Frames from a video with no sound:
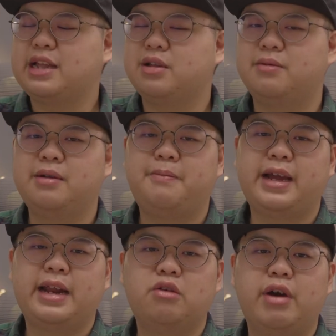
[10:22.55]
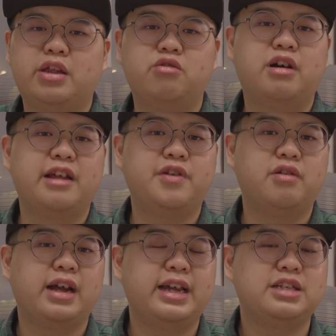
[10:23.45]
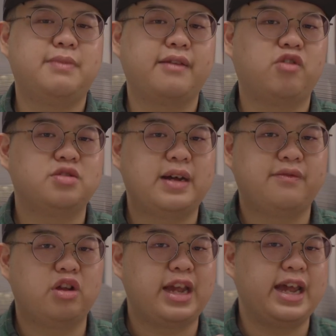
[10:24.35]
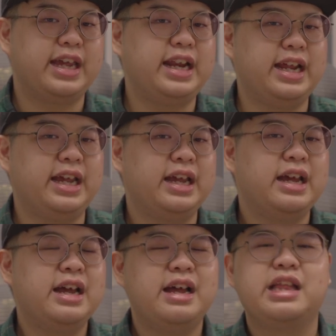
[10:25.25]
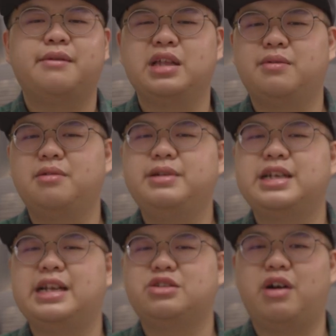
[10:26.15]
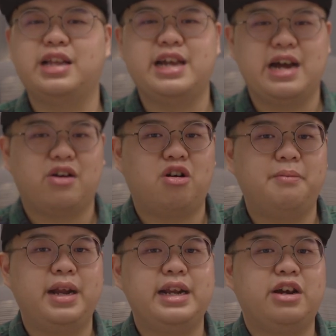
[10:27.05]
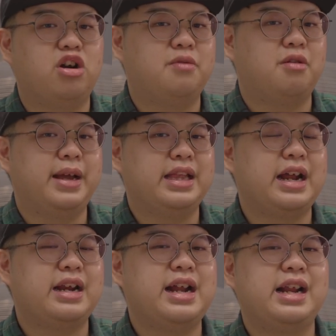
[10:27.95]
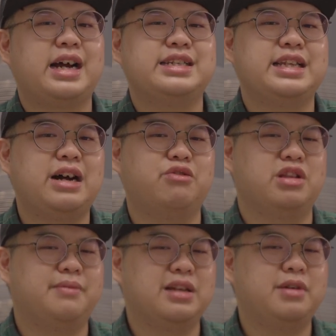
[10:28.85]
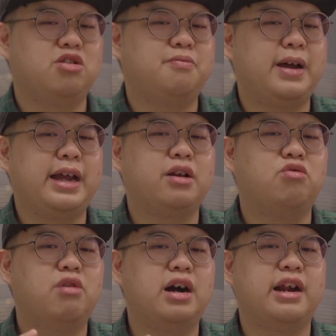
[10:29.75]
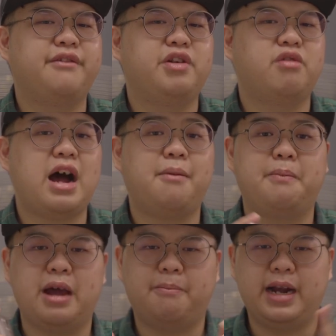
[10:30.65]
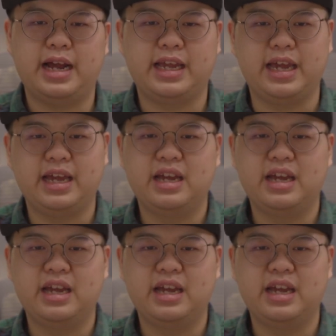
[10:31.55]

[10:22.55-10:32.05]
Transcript: teman-teman pengen gue itu nge-review lagi smartphone-smartphone kayak gini, teman-teman bisa langsung aja ya komen di kolom komentar dan kasih tahu teman-teman tuh pengen gue nge-review HP apa lagi.